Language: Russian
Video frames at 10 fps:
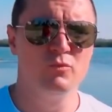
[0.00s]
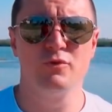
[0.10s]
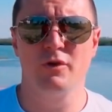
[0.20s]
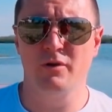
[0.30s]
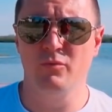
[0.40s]

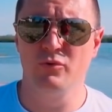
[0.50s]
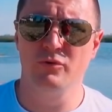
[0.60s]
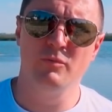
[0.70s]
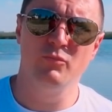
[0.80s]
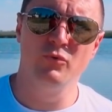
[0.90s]
музыка
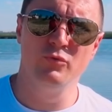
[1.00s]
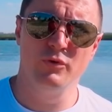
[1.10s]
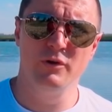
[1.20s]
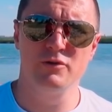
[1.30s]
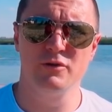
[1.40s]
работает на полную,
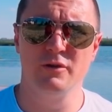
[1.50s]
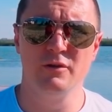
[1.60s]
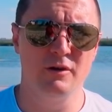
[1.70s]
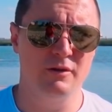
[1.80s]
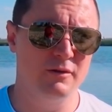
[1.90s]
конечно,
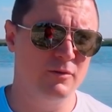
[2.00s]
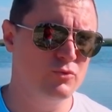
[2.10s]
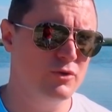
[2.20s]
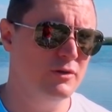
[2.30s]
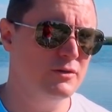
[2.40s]
генератор
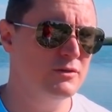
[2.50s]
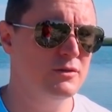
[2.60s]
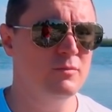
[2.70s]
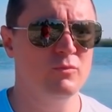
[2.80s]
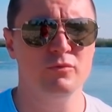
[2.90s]
нагружает
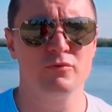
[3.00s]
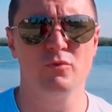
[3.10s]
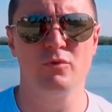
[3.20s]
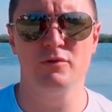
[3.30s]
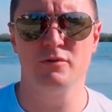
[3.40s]
систему и
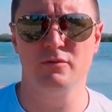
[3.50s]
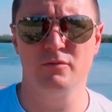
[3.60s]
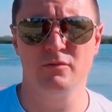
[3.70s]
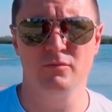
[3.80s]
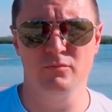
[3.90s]
скорость,
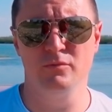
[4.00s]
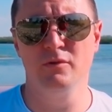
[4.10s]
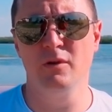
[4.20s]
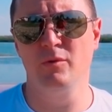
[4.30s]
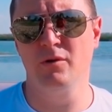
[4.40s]
э, ну,
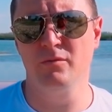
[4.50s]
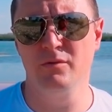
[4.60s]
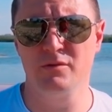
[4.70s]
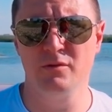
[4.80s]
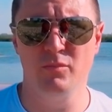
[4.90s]
динамика
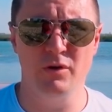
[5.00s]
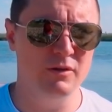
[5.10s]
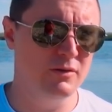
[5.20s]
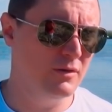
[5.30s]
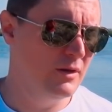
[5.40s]
езды
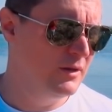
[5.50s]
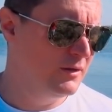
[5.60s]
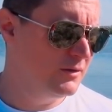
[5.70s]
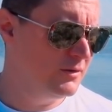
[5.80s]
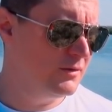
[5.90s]
падает.
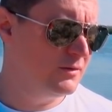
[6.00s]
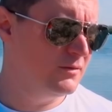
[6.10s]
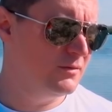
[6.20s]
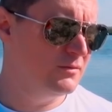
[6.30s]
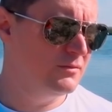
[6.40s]

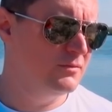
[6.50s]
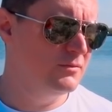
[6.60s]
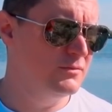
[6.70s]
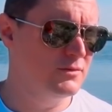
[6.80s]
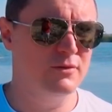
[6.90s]
Э,
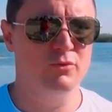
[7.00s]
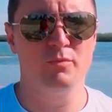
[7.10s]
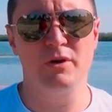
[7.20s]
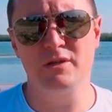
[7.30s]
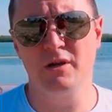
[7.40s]
зато
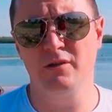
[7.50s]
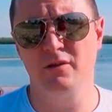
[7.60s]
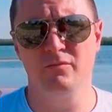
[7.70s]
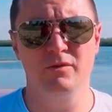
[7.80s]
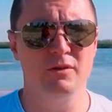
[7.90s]

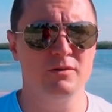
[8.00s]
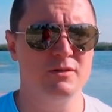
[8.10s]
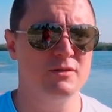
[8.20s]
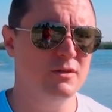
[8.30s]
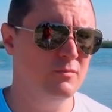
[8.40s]
просадки в этой
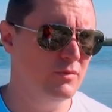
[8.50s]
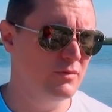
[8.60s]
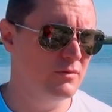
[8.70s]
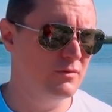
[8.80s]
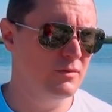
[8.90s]
системе
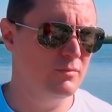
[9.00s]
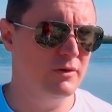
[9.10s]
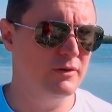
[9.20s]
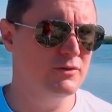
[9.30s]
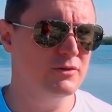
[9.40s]

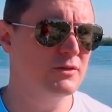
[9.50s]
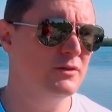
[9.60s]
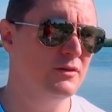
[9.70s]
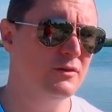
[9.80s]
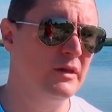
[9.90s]
практически
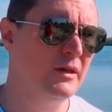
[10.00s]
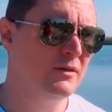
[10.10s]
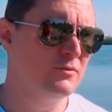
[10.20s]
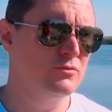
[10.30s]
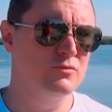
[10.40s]
нет.
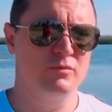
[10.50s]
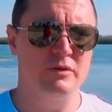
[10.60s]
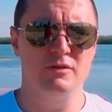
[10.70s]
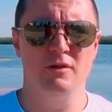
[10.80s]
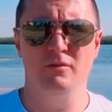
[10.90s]
То есть
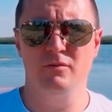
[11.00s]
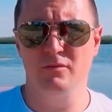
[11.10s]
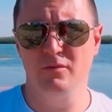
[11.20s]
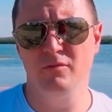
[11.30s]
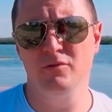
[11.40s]
хозяин
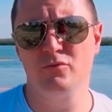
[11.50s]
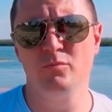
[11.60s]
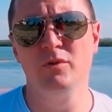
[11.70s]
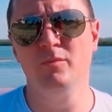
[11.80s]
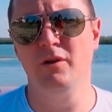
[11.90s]
говорит, что
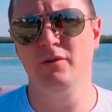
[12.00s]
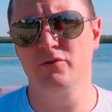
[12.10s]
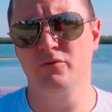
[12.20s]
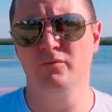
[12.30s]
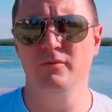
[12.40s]
минимальное,
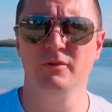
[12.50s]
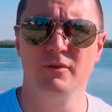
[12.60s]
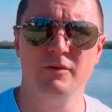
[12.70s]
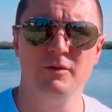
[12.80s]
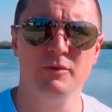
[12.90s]
что он видел
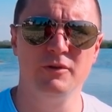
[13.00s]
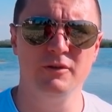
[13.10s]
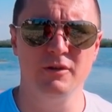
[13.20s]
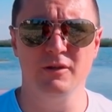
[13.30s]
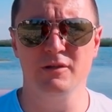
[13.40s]
на
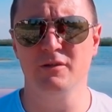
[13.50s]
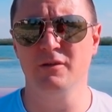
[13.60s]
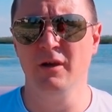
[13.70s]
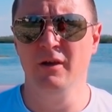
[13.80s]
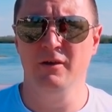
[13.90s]
вольтметре и
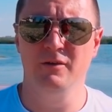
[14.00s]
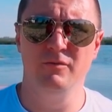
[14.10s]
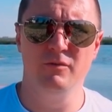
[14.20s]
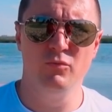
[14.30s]
13,2